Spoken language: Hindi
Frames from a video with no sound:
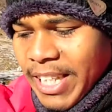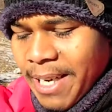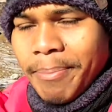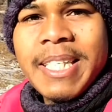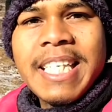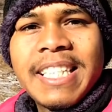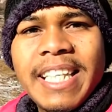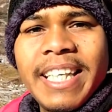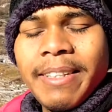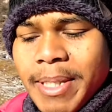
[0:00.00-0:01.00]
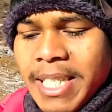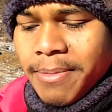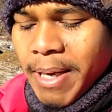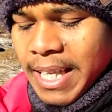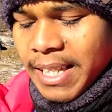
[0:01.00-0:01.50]
लोग यहाँ पे शेयरिंग
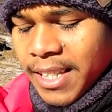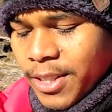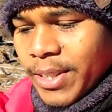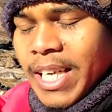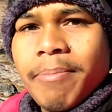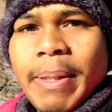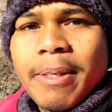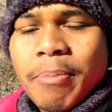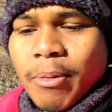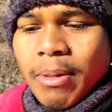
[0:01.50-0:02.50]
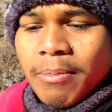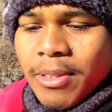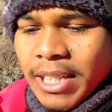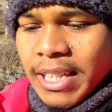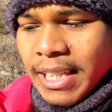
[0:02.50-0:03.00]
बेसिस पे आए थे ना तो यहाँ पे एक प्रॉब्लम
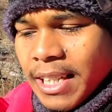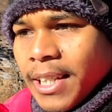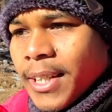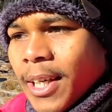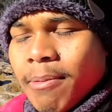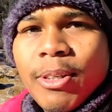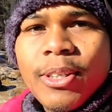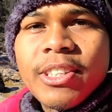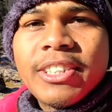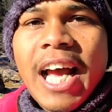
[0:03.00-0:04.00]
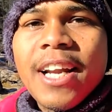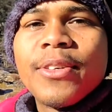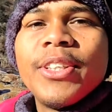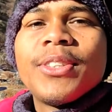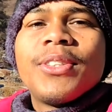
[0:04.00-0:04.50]
हो गई हम लोग
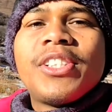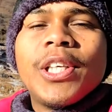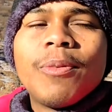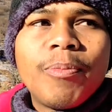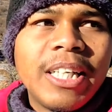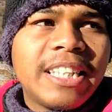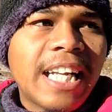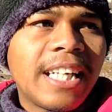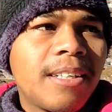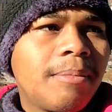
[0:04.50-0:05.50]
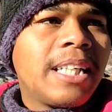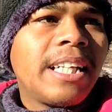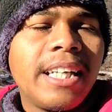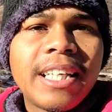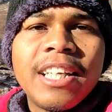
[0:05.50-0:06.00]
चार कोई को तो जीरो पॉइंट जाने का
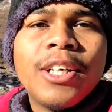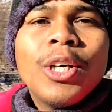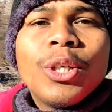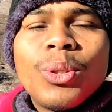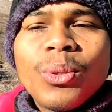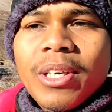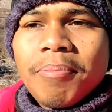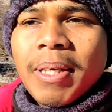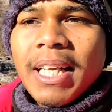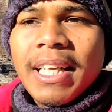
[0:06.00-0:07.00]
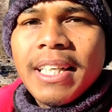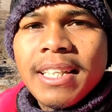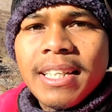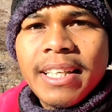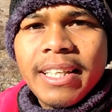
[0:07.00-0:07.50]
मन है लेकिन दो कपल
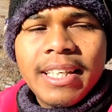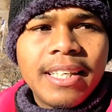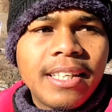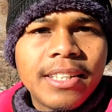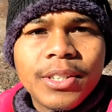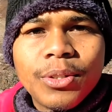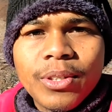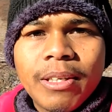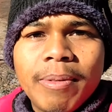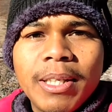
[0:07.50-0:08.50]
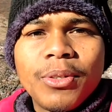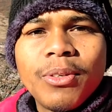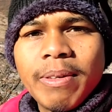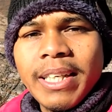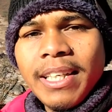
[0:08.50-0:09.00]
दो कपल
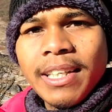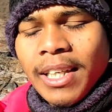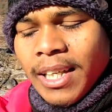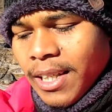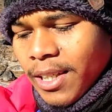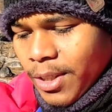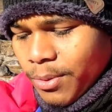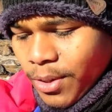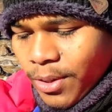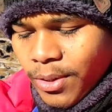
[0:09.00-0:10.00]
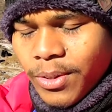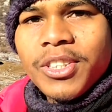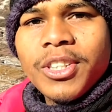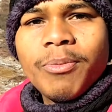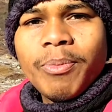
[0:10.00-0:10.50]
ग्रुप है उन लोगों
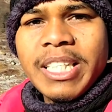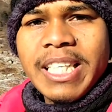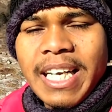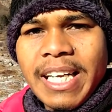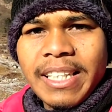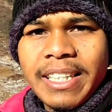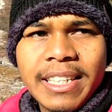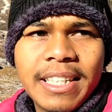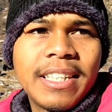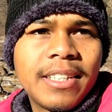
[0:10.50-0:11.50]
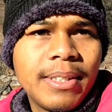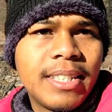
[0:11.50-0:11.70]
को जीरो पॉइंट जाना नहीं है ठंड की